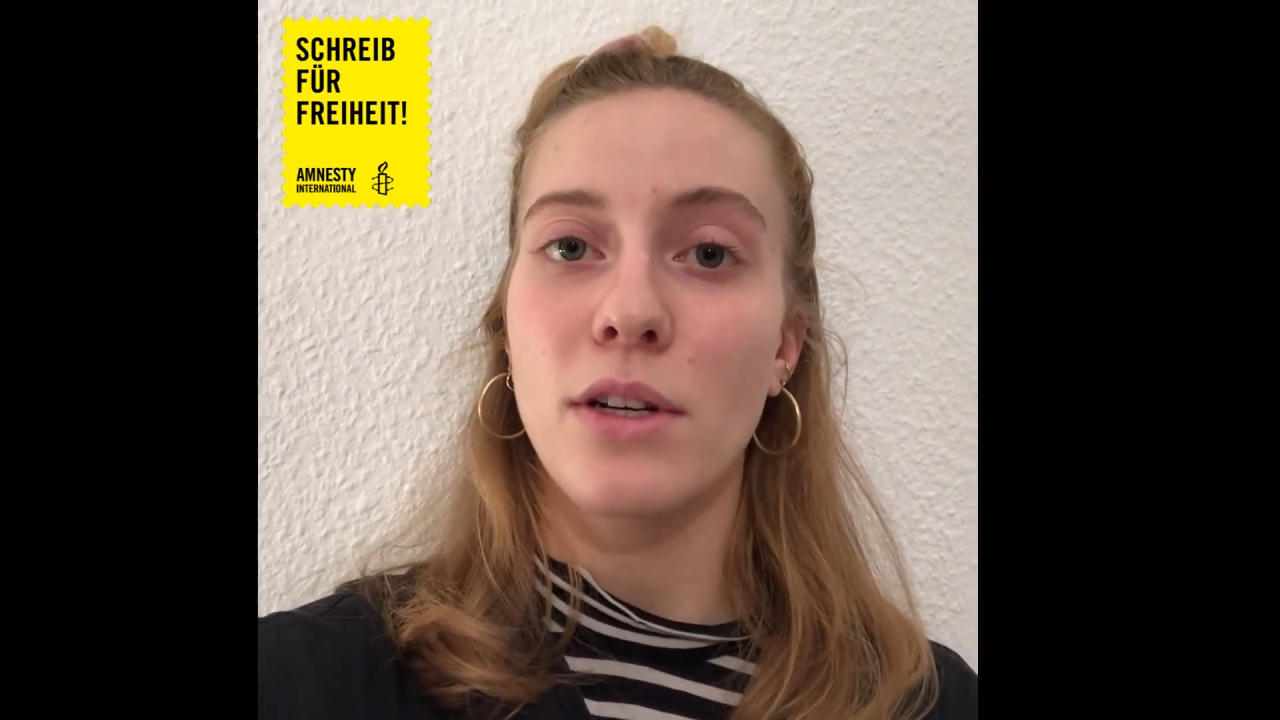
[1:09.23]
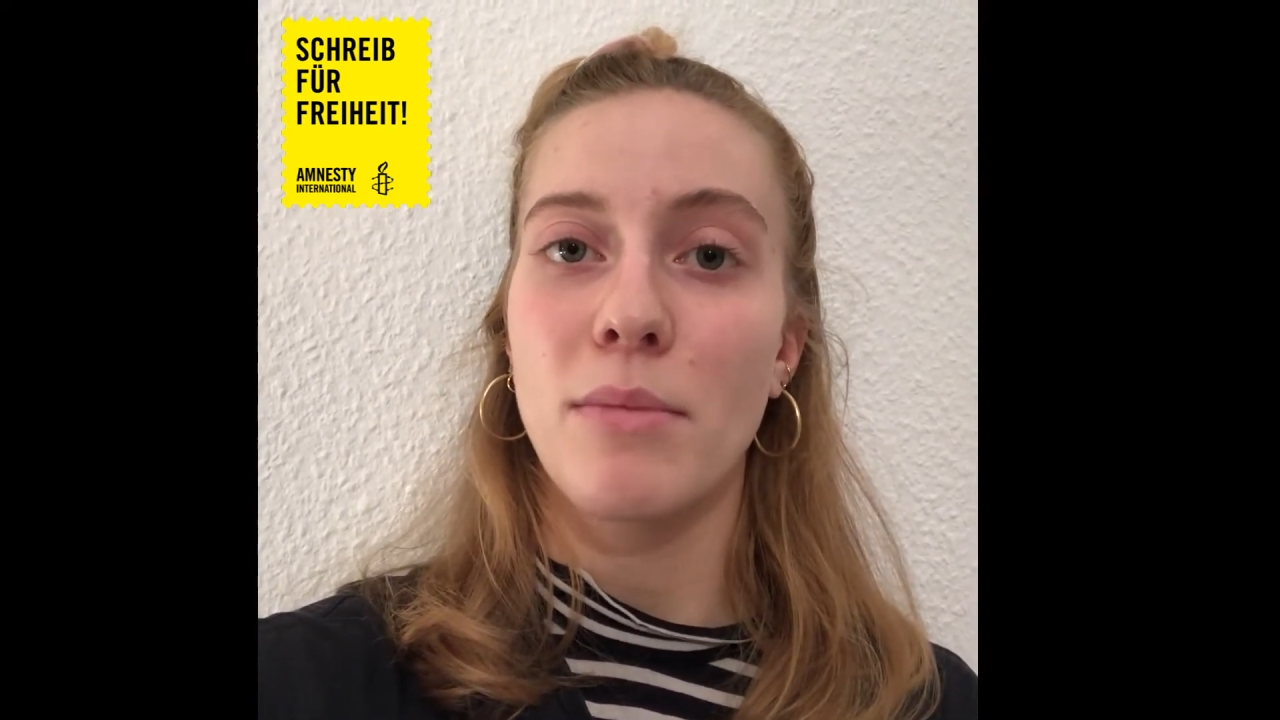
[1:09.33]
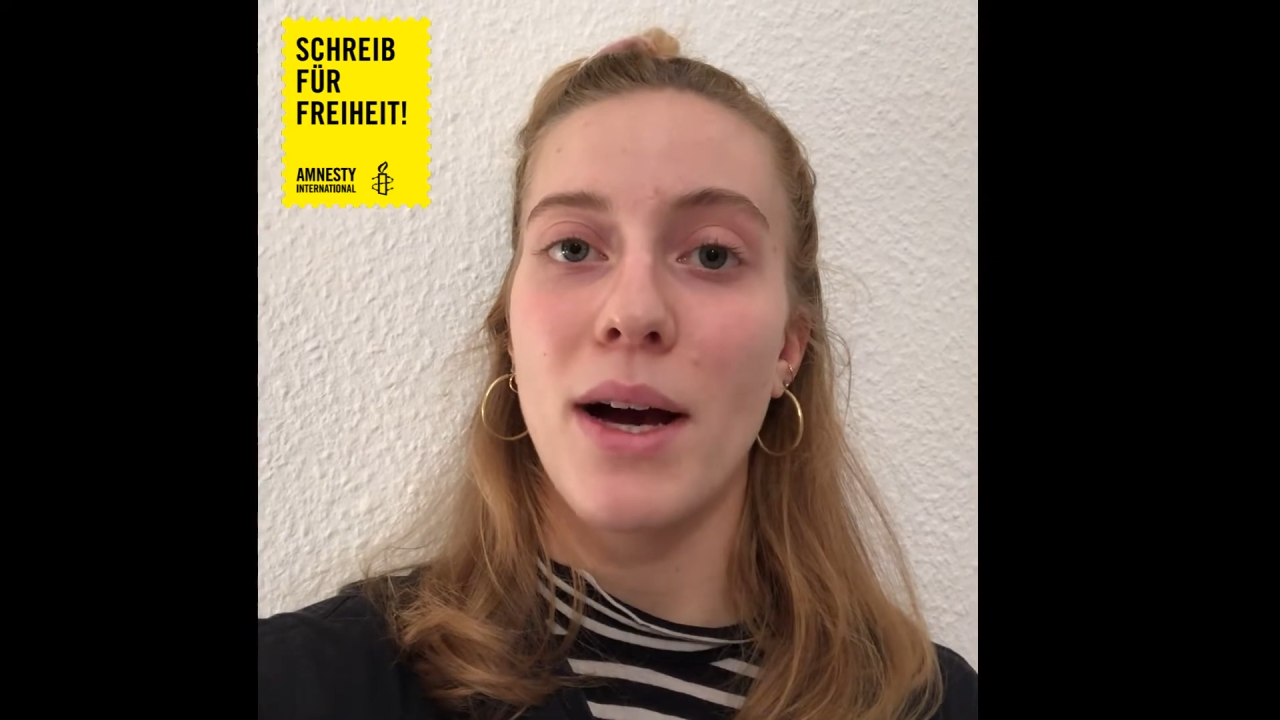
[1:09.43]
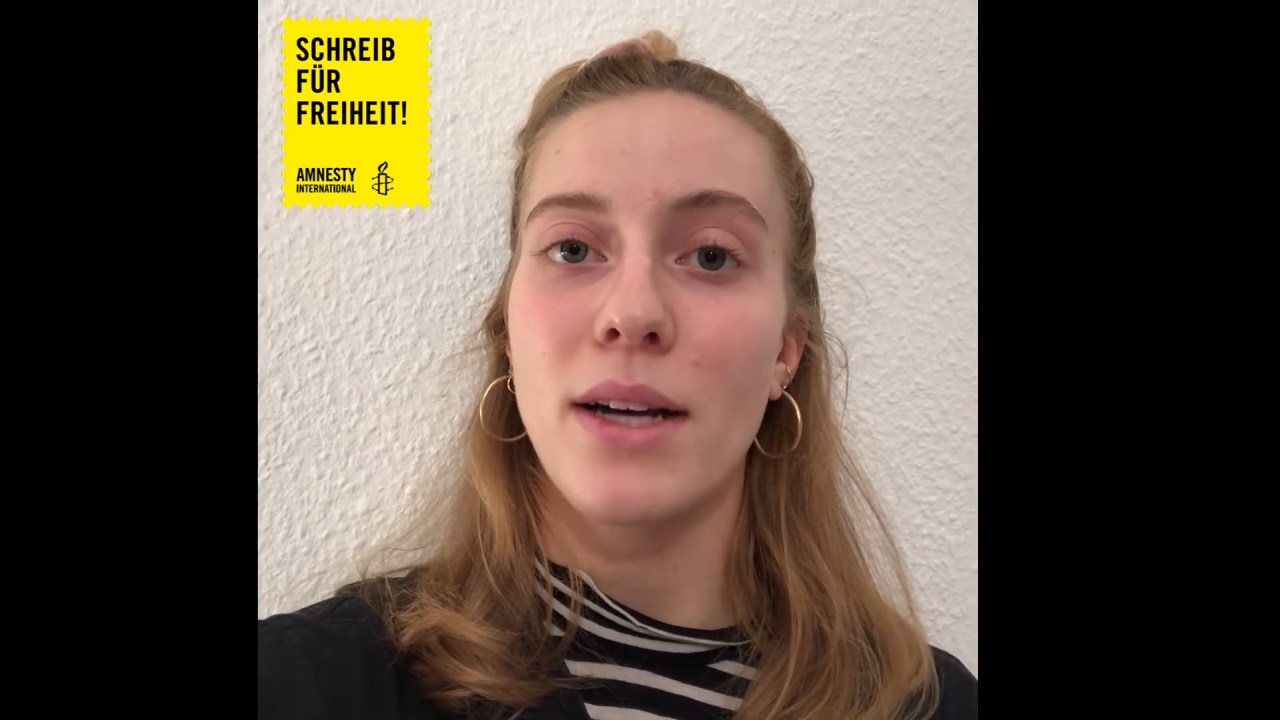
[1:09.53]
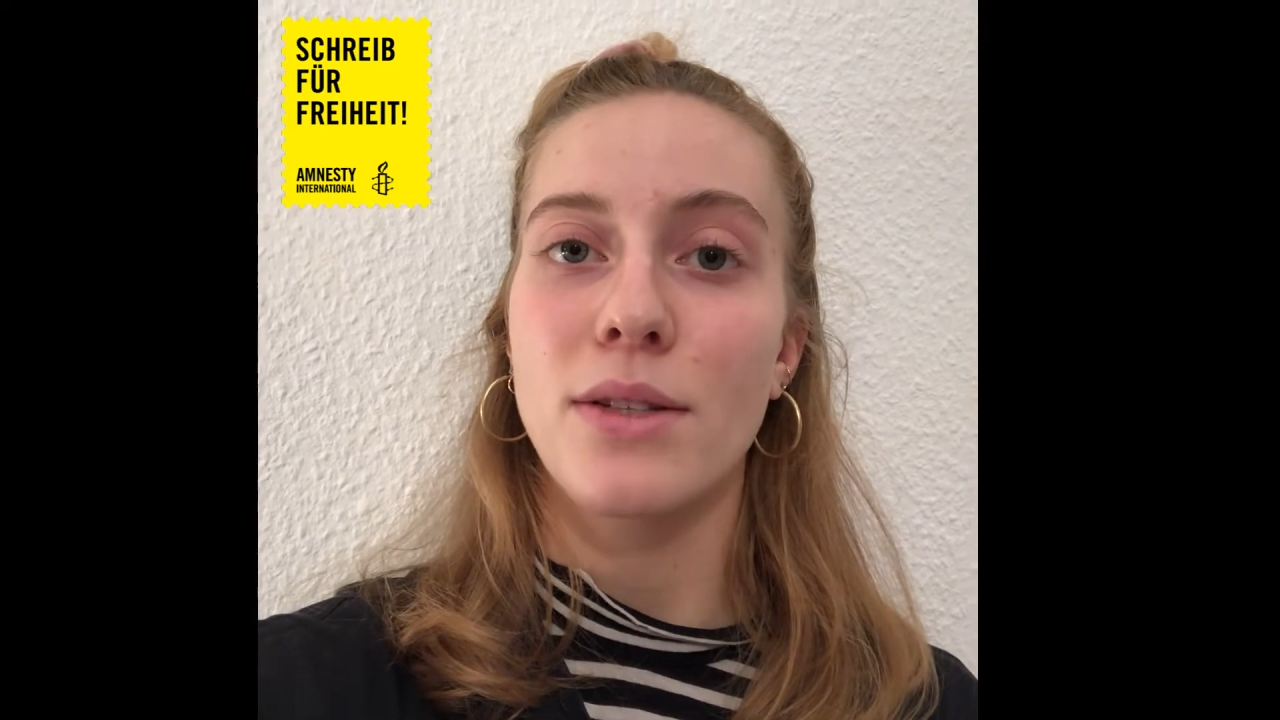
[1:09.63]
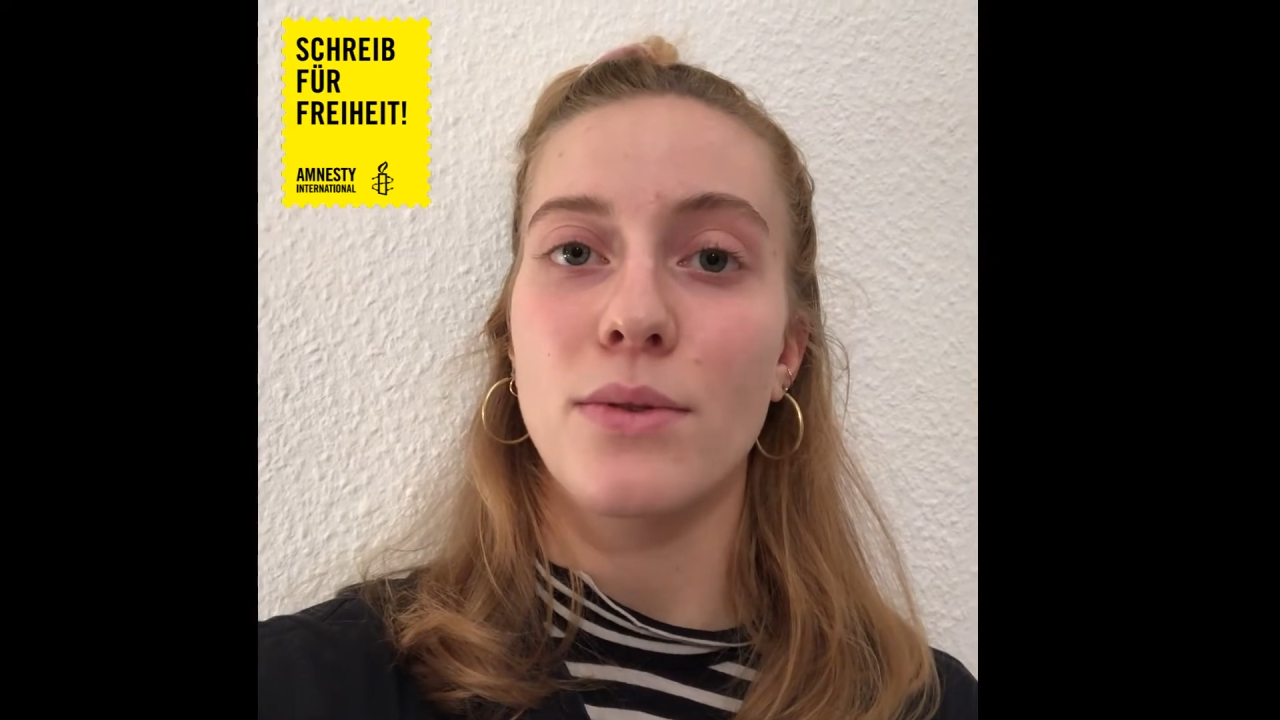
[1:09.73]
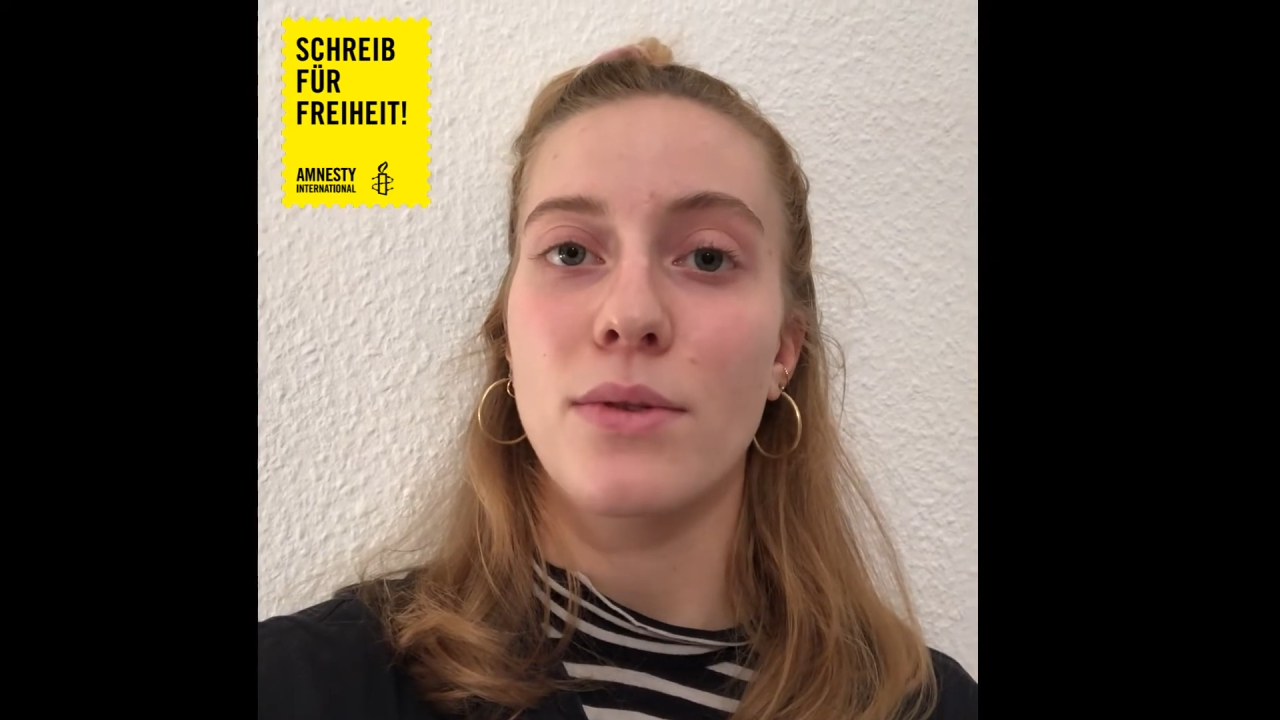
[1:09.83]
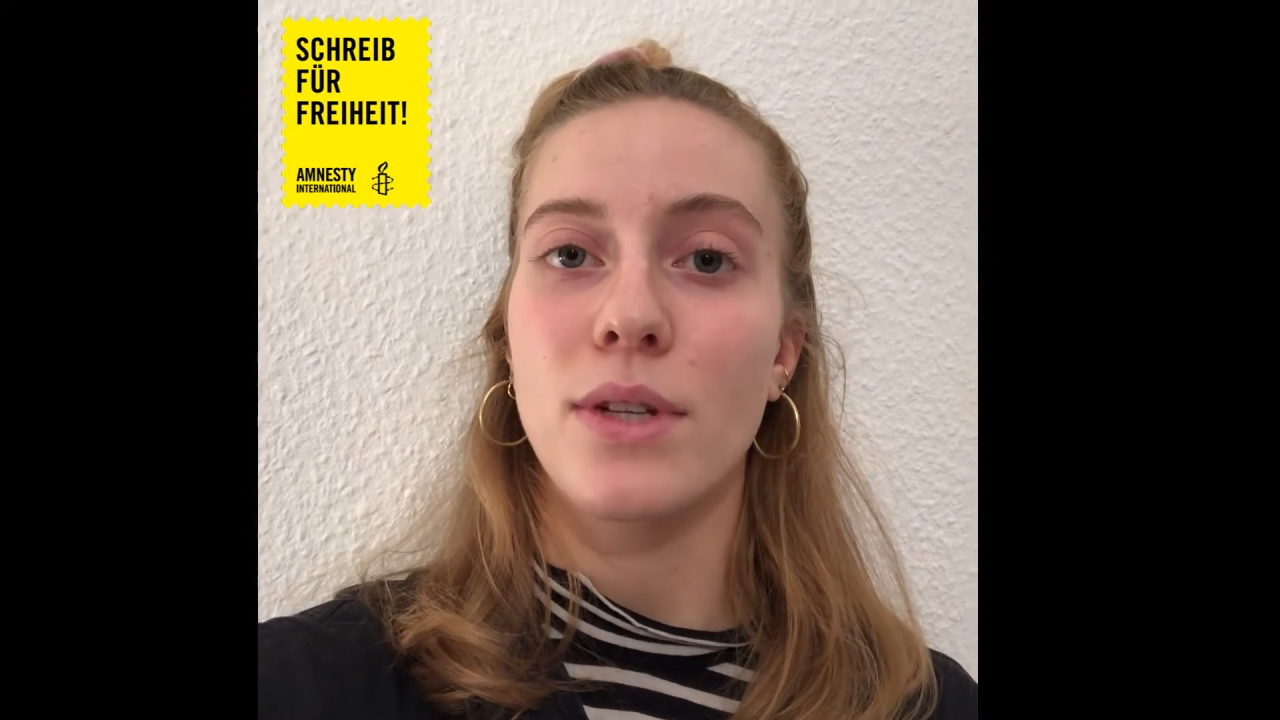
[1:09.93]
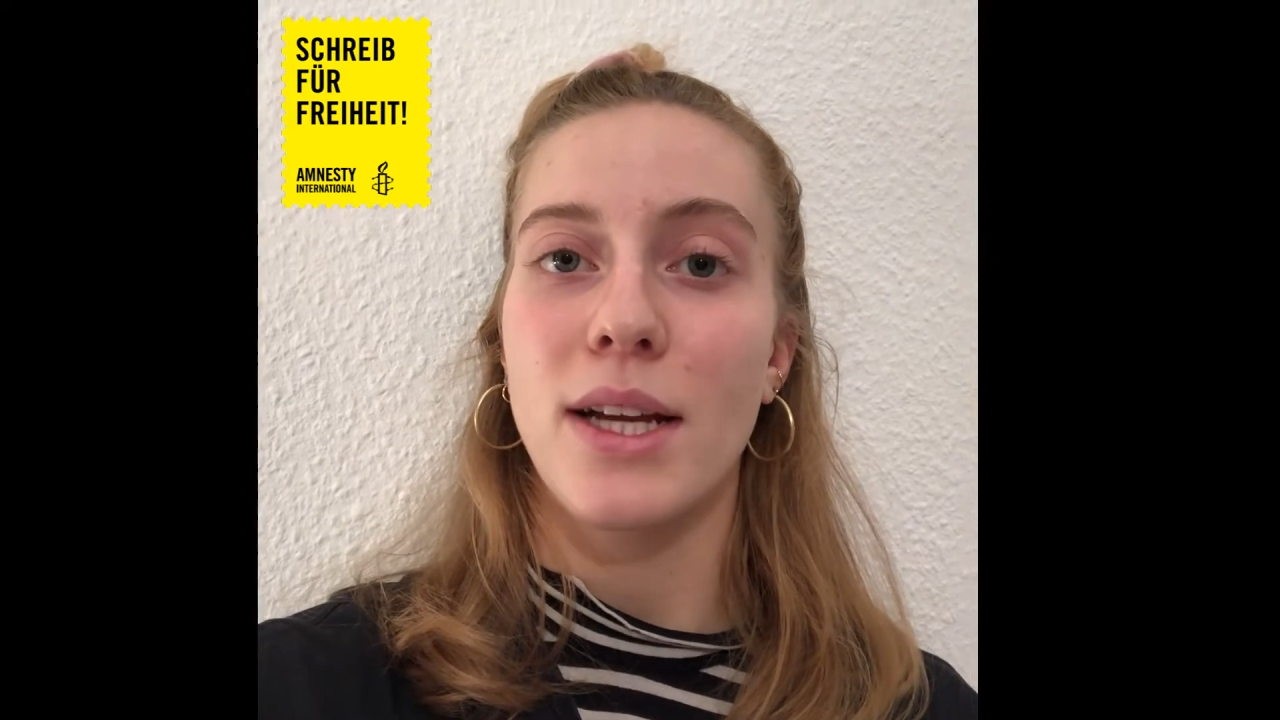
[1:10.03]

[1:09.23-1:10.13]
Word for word: gemacht und